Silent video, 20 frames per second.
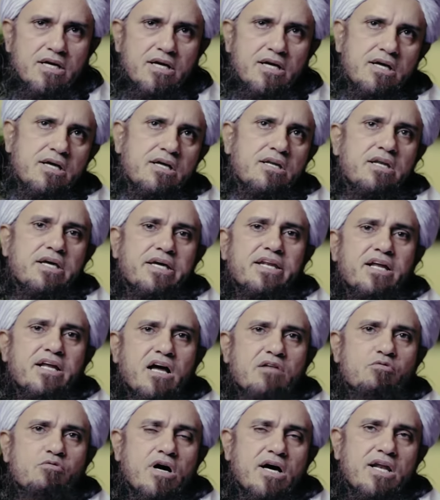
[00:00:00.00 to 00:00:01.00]
लेकिन
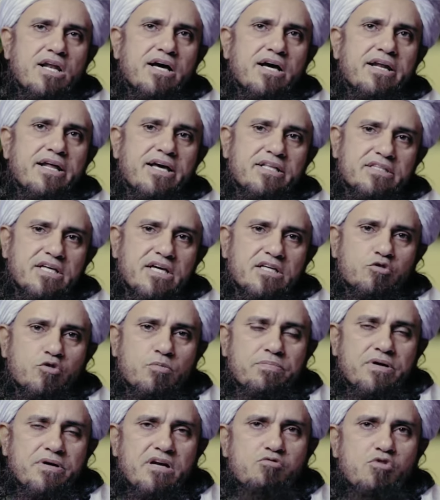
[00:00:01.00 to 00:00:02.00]
अगर वो अलग रहता है तो
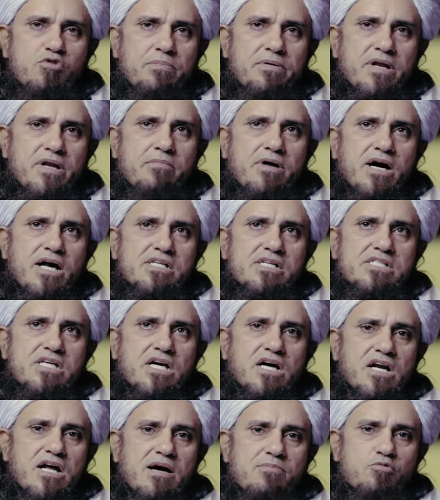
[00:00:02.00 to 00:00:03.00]
फिर वो अपने माल से
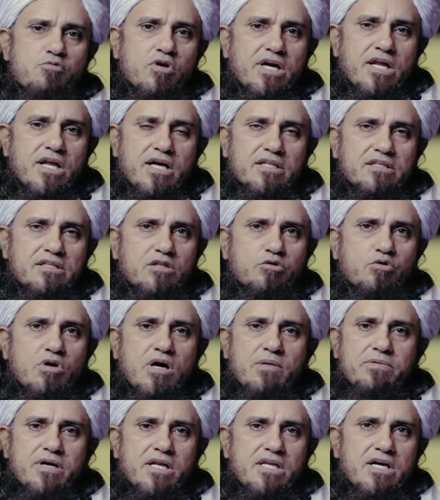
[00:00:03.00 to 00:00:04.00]
अगर आपको खिलाता है तो
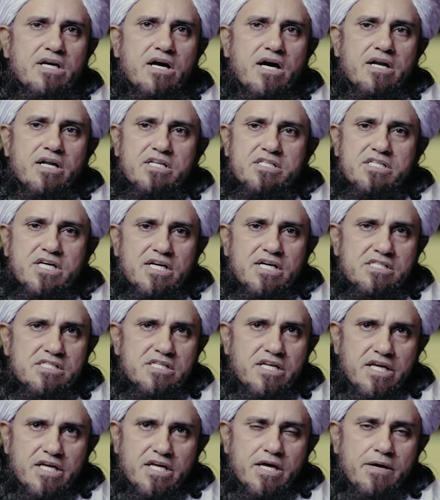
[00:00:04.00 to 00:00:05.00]
आपके लिए खाना जायज़
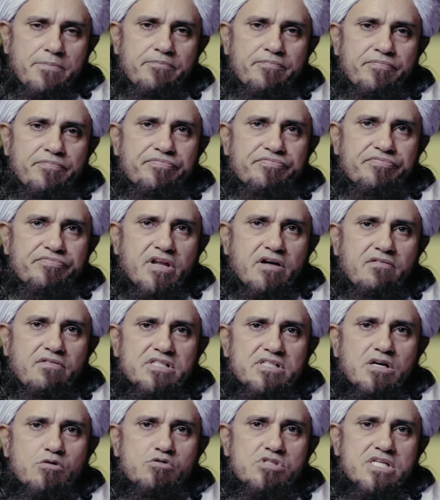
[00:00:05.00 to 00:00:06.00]
नहीं है
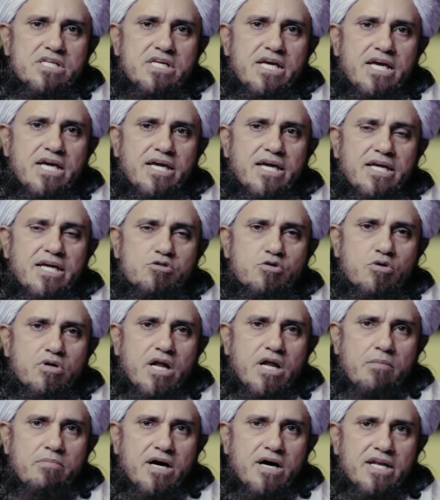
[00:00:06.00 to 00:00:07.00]
वजह उसकी ये कि जो
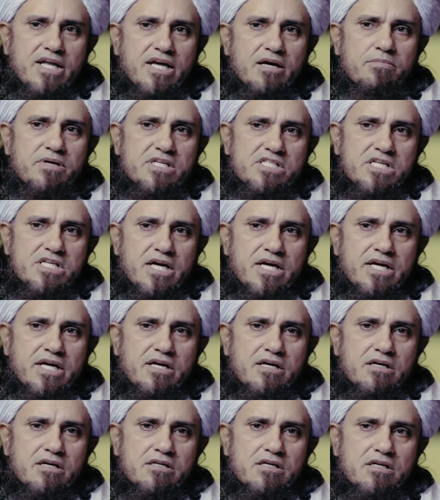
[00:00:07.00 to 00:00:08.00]
नाबालिग बच्चा है
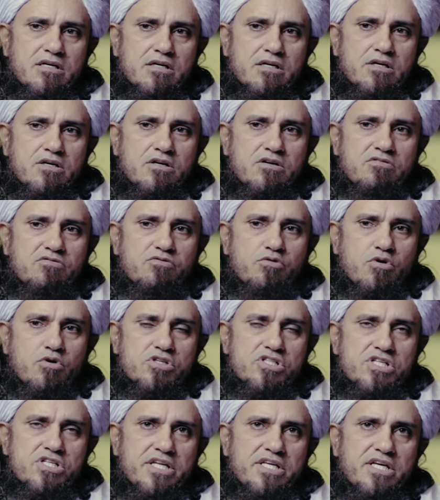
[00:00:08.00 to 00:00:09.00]
ना वो
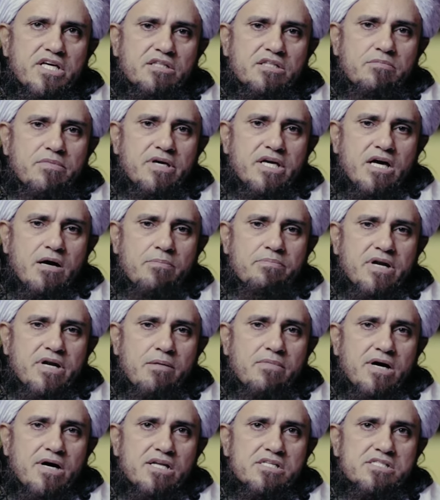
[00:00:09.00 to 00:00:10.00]
शरीयत में अपना
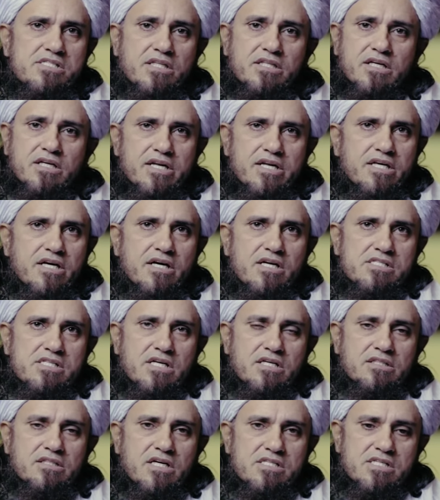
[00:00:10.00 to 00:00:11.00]
माल सदका नहीं कर
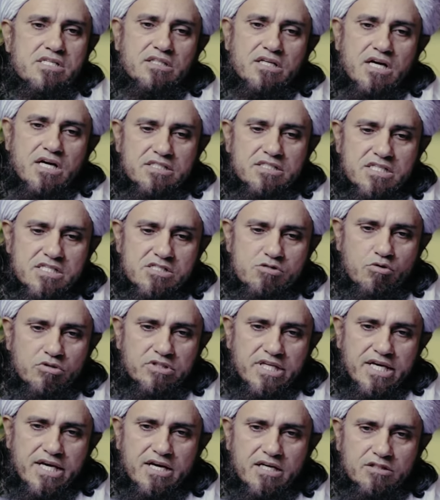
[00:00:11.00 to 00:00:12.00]
सकता सदका जिसको
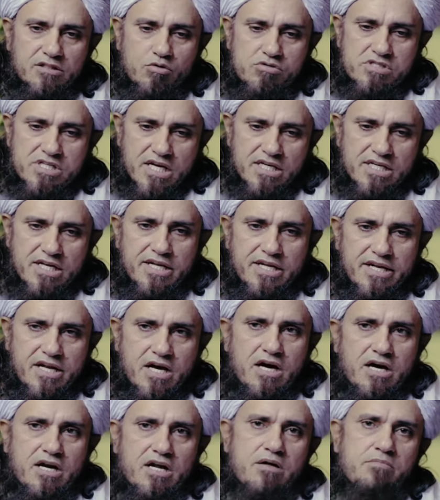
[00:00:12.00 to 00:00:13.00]
देगा तो उसके लिए लेना
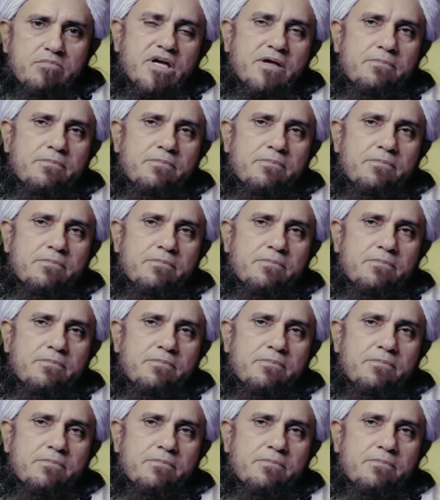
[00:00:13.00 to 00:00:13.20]
हराम है